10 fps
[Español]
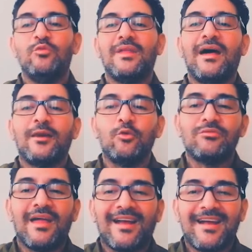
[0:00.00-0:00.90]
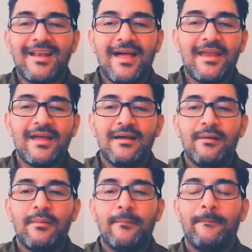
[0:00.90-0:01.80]
una ruta clara
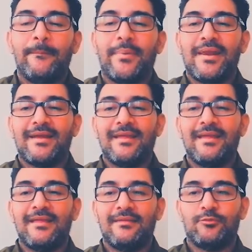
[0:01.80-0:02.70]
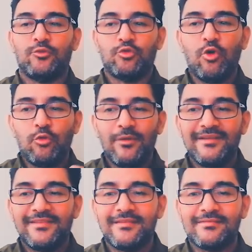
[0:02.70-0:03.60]
para que todo
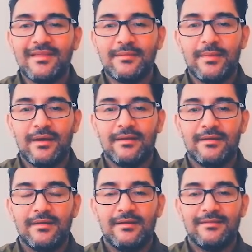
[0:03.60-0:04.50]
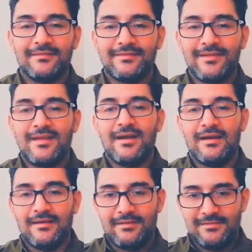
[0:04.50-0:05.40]
el sistema
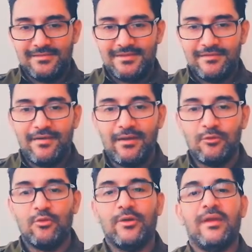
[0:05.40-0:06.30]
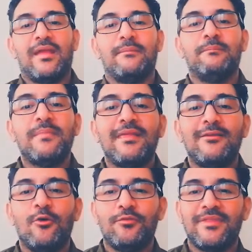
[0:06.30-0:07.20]
sea llevado en
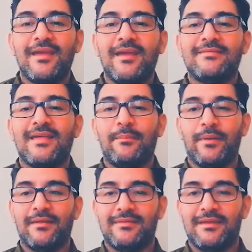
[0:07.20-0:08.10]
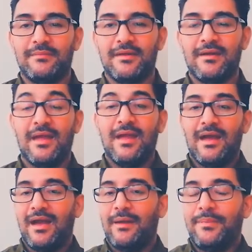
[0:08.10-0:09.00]
medio de esta pandemia.
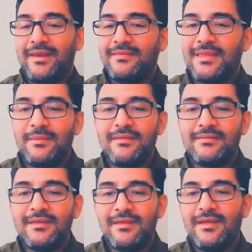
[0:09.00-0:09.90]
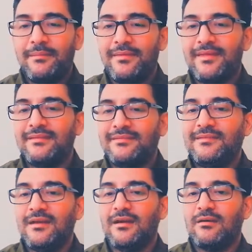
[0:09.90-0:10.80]
Aparentemente
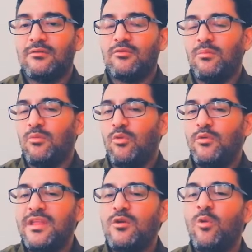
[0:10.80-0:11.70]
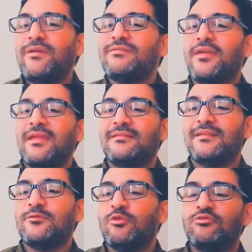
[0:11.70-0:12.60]
evidencia como único
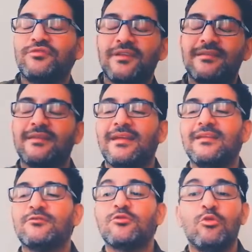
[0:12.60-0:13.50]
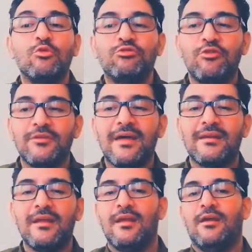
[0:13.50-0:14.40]
interés entonces es
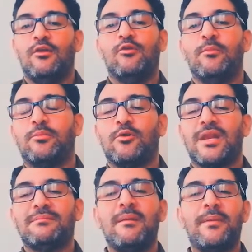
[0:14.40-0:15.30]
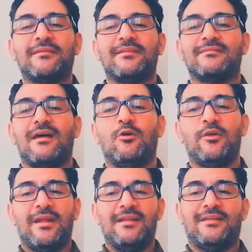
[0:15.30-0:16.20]
solucionar los problemas
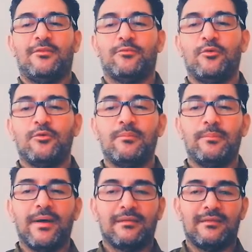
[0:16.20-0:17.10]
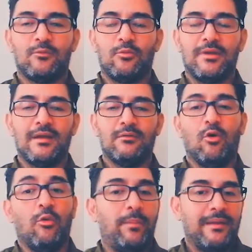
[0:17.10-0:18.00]
presentados en el sector particular
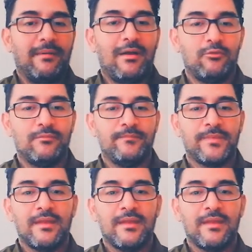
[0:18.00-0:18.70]
o privado